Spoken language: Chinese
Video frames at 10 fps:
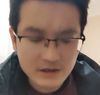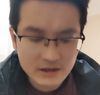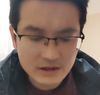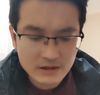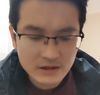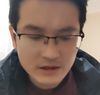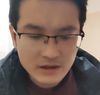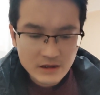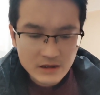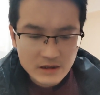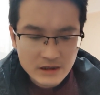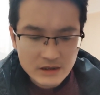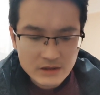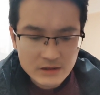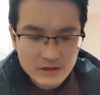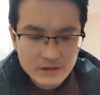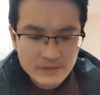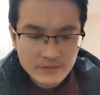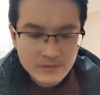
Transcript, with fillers: 你看这个咱这个。